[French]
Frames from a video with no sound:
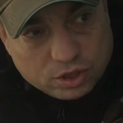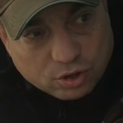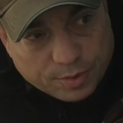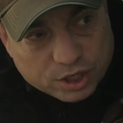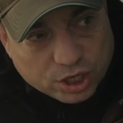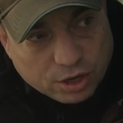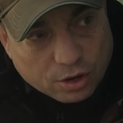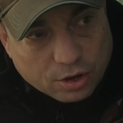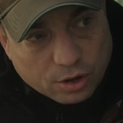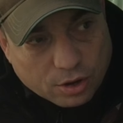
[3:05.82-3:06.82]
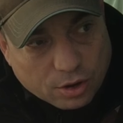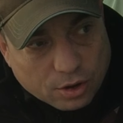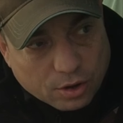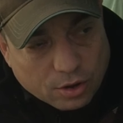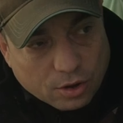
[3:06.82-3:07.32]
j'ai pêché
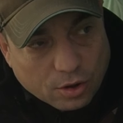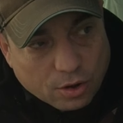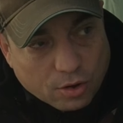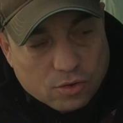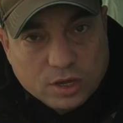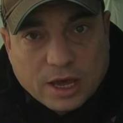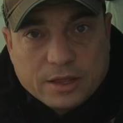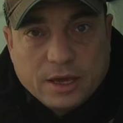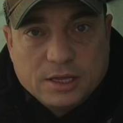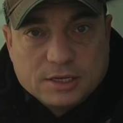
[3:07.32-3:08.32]
euh, une canne avec des